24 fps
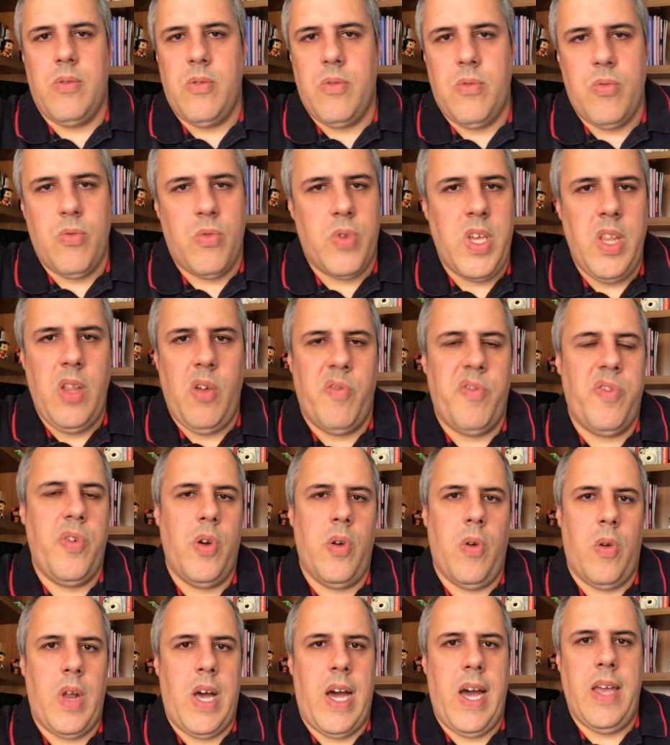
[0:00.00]
O que não for
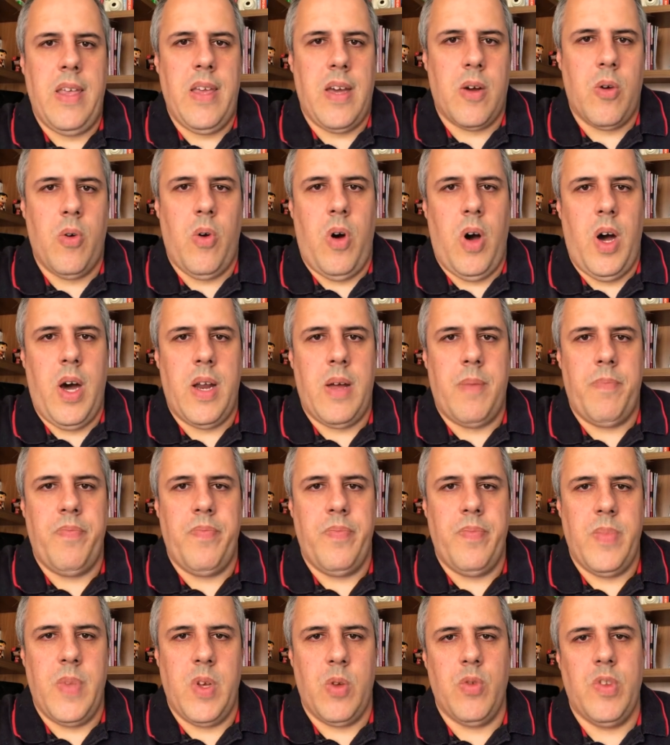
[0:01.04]
online agora,
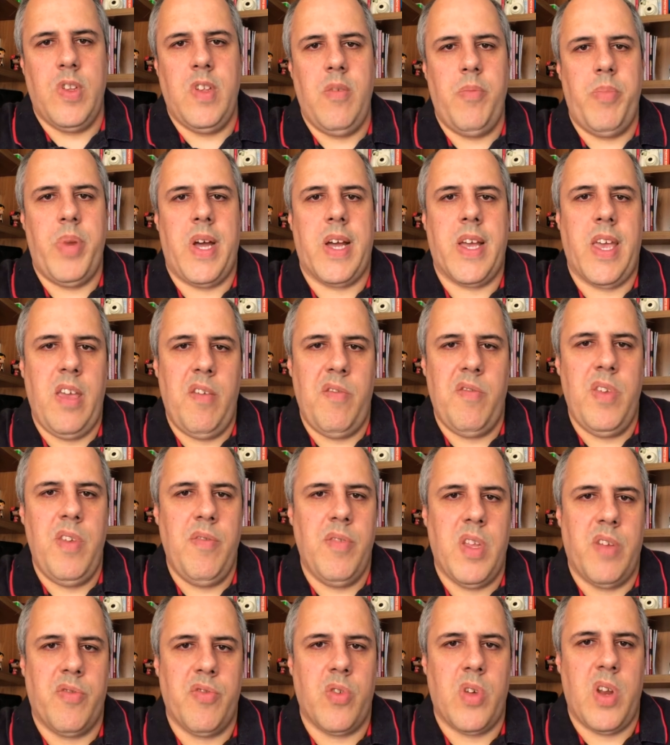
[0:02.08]
inclusive para quem vive
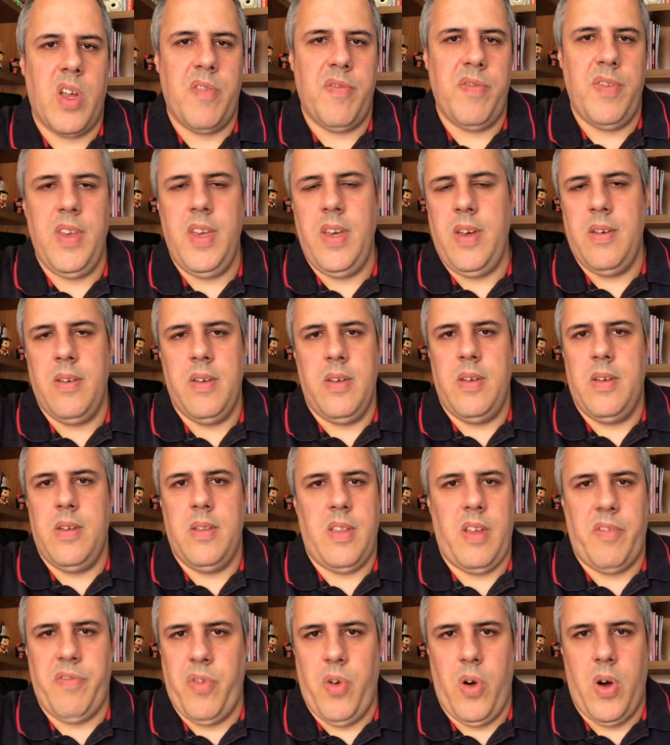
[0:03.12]
da fotografia,
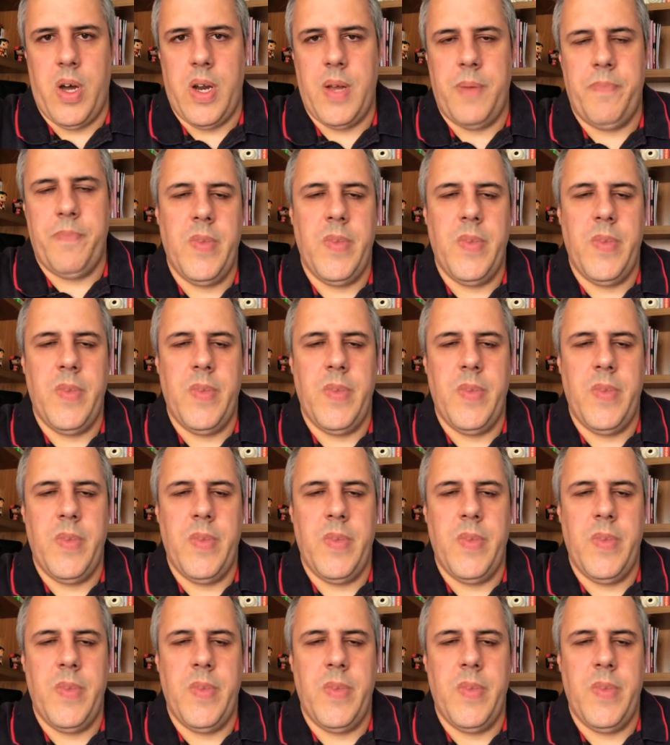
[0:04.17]
tá fora.